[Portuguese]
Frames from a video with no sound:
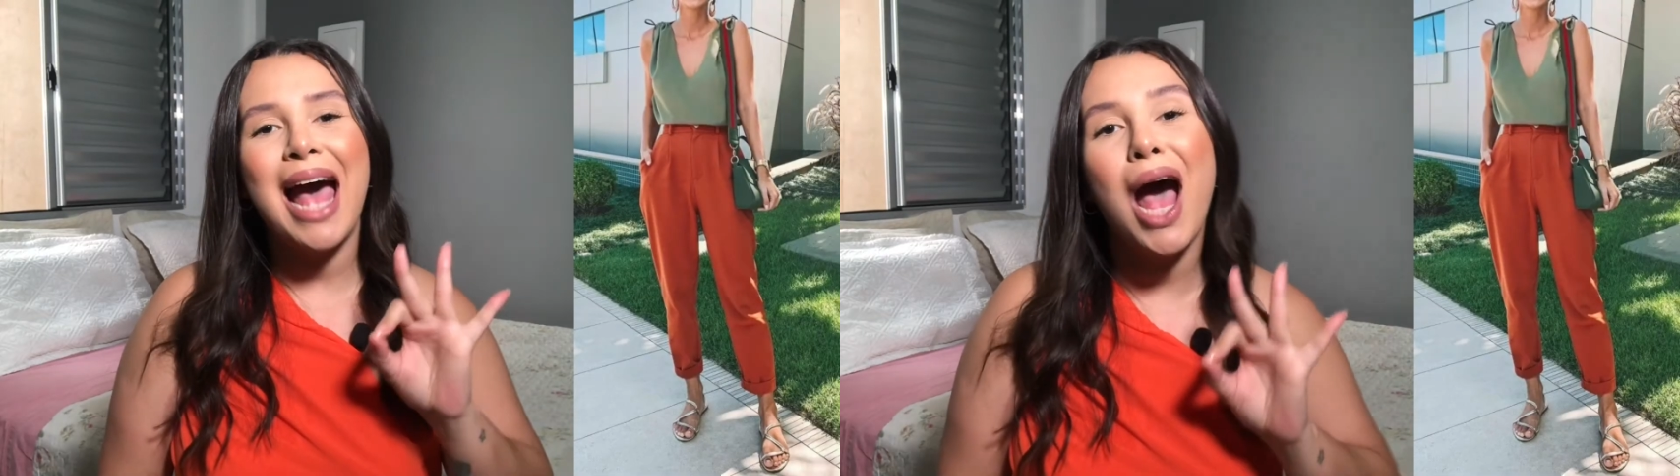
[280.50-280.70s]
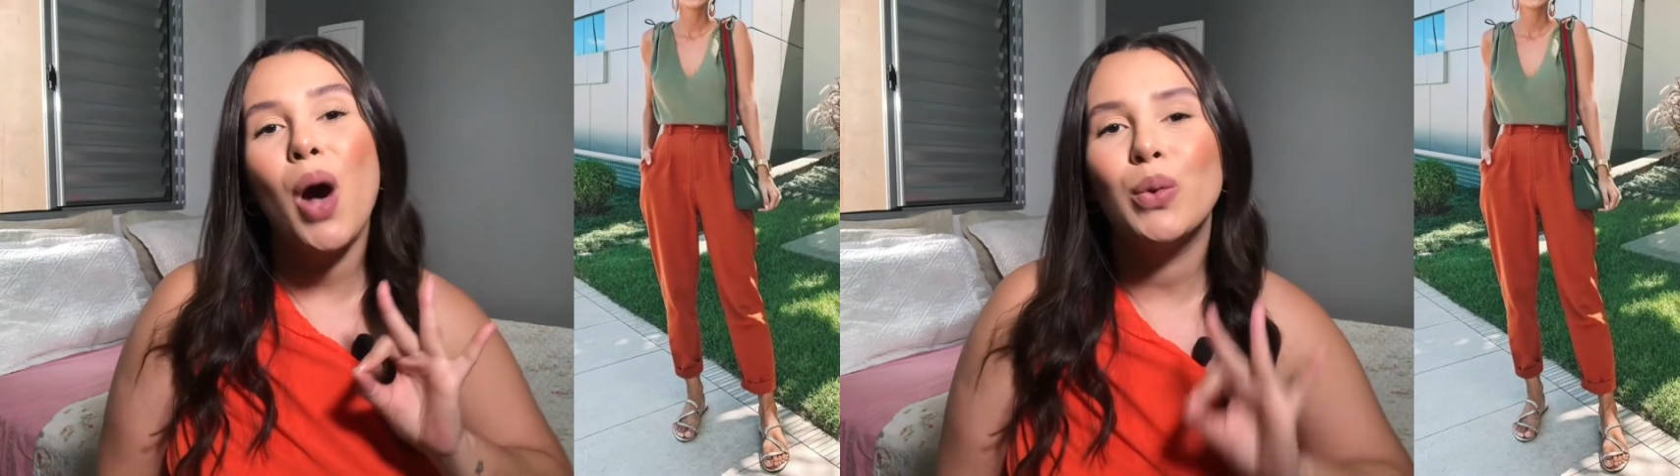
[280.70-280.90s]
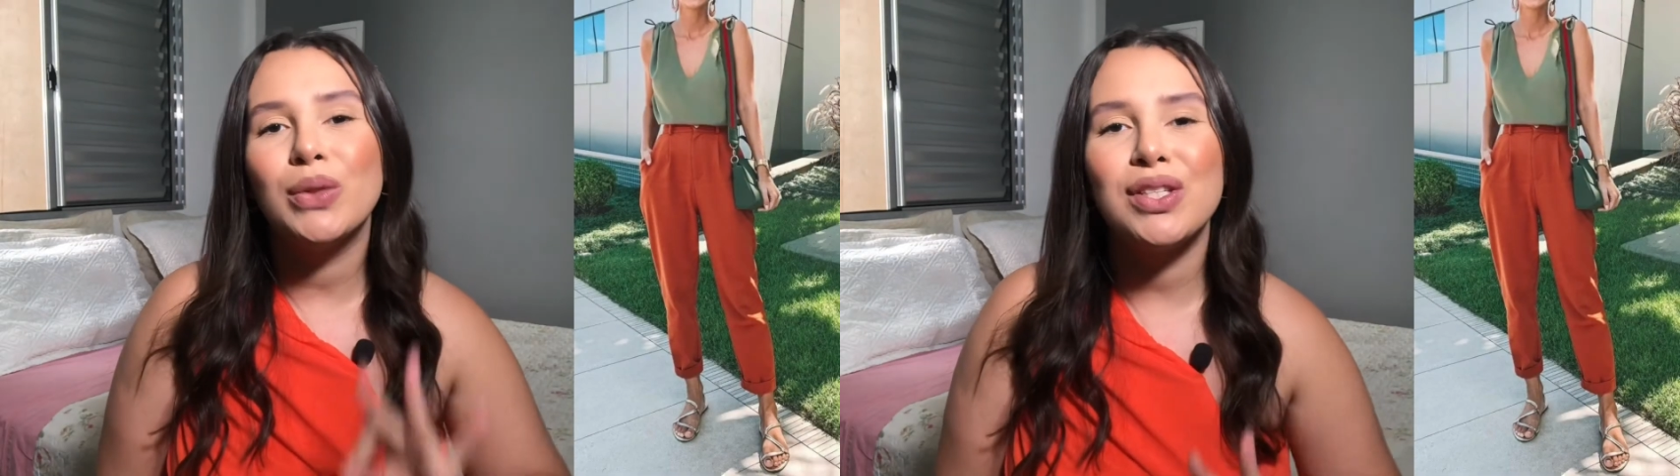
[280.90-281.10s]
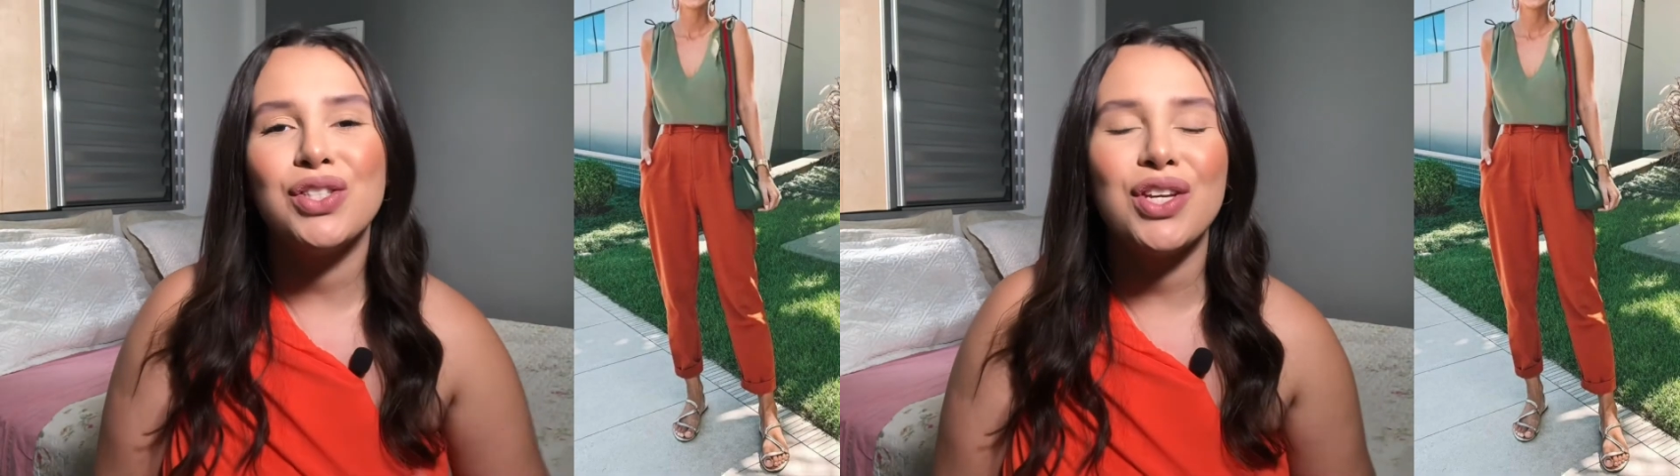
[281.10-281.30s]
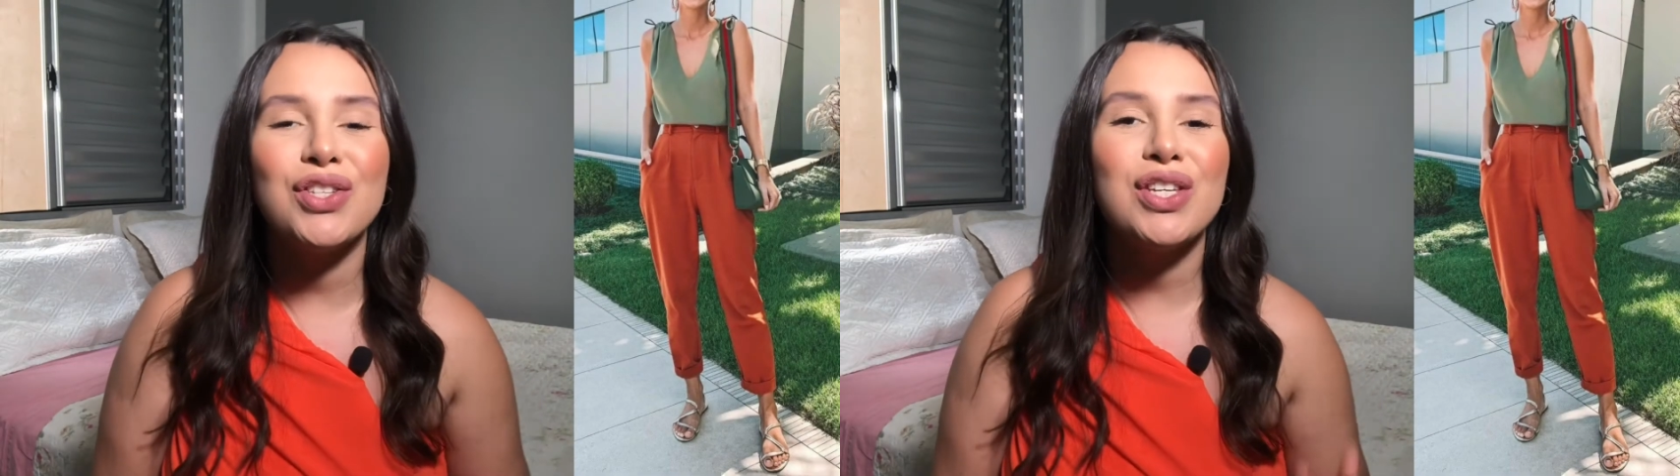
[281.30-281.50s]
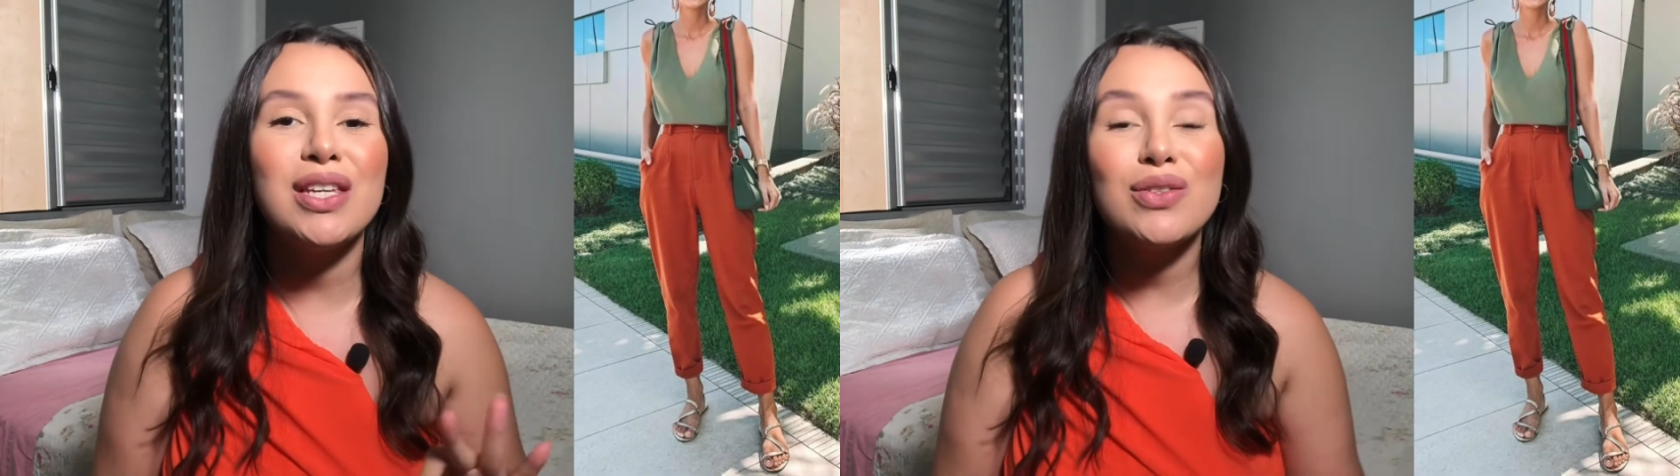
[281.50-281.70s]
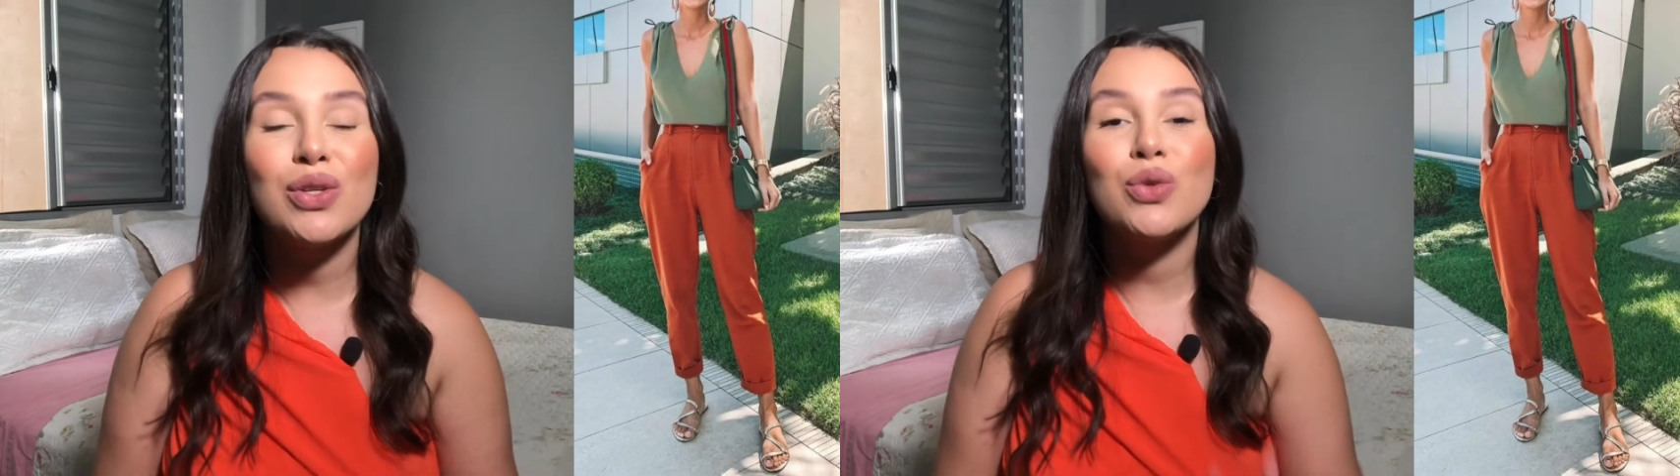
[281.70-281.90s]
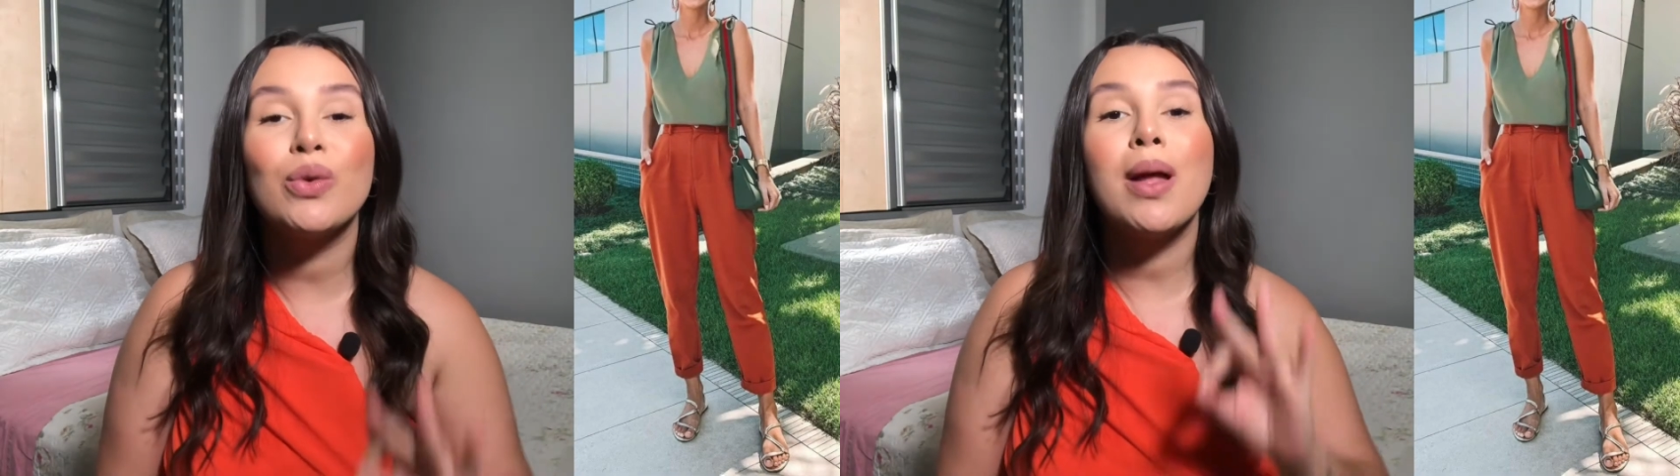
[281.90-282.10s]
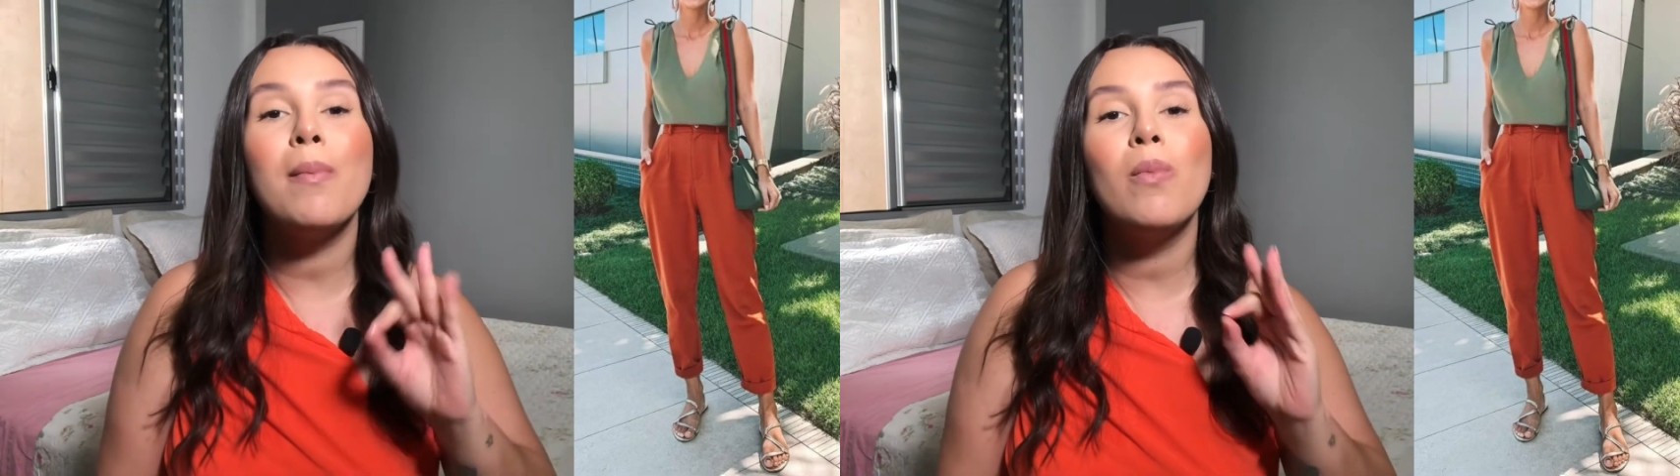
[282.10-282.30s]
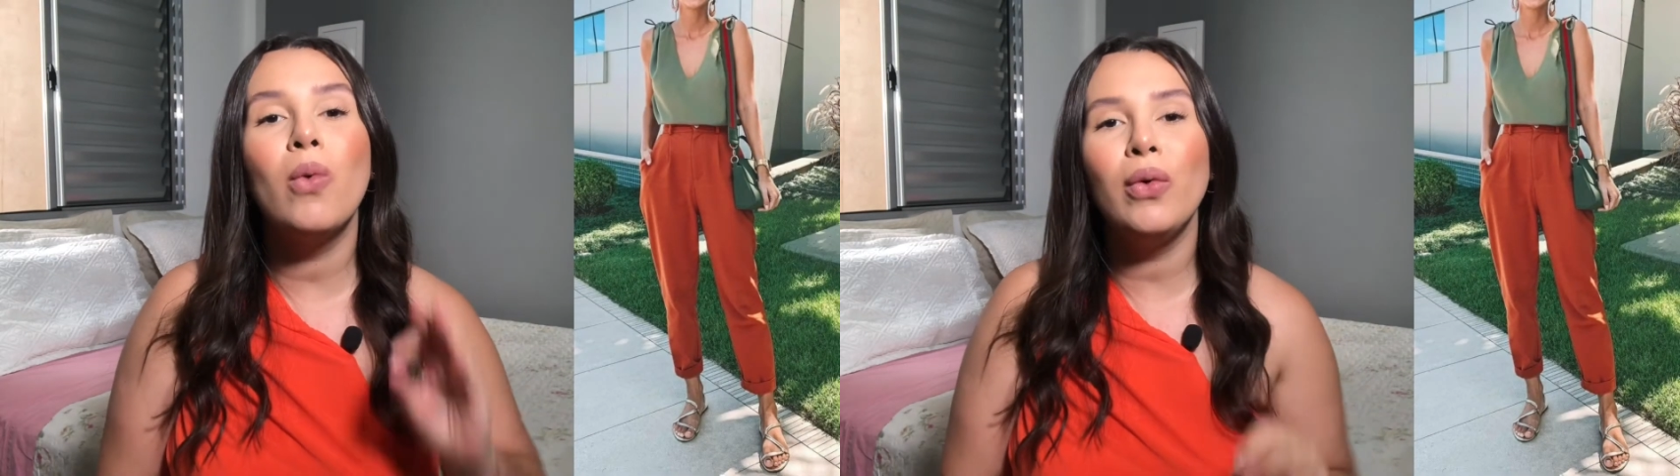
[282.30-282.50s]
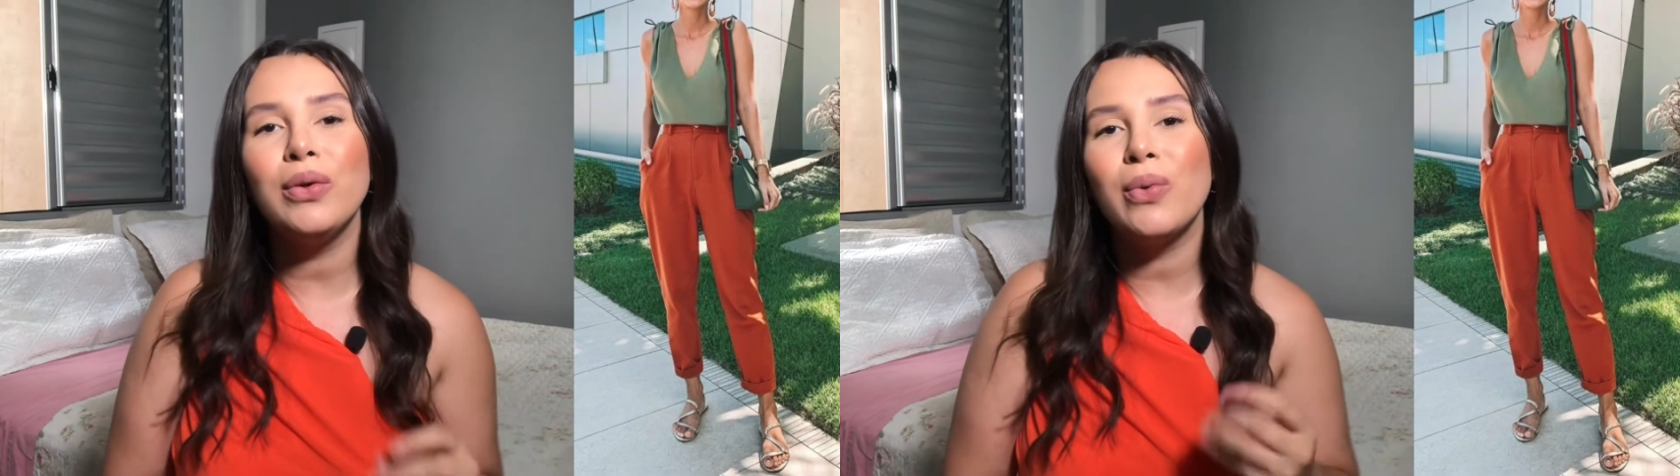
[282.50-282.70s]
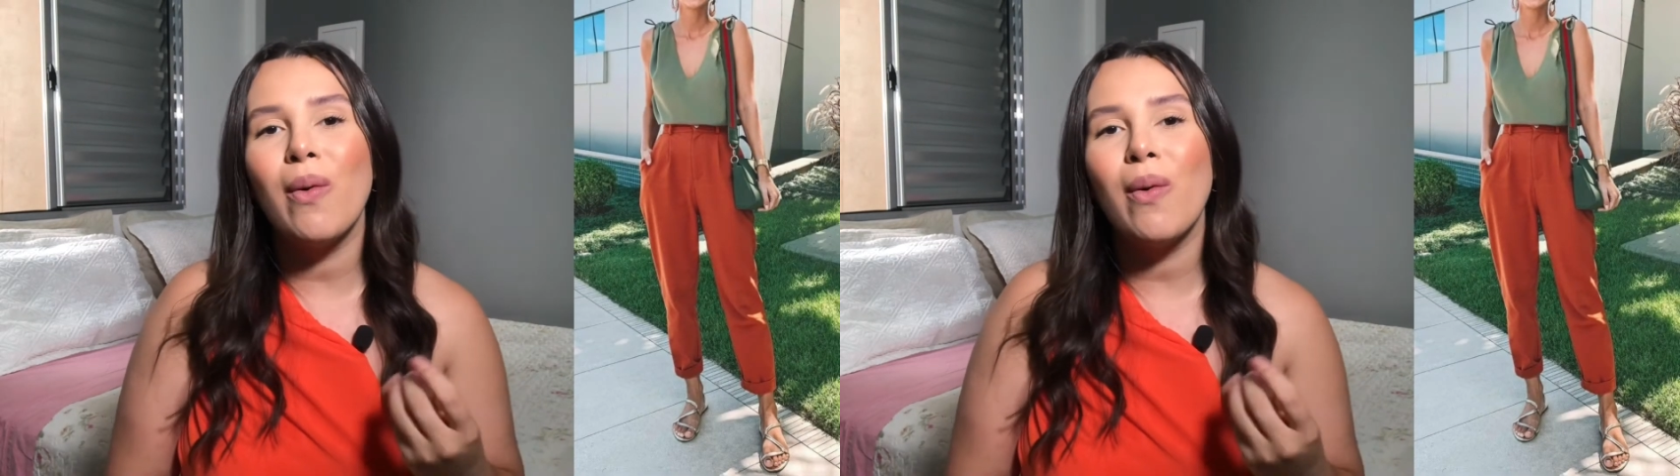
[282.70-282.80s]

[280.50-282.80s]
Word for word: altas, gente. Isso ajuda muito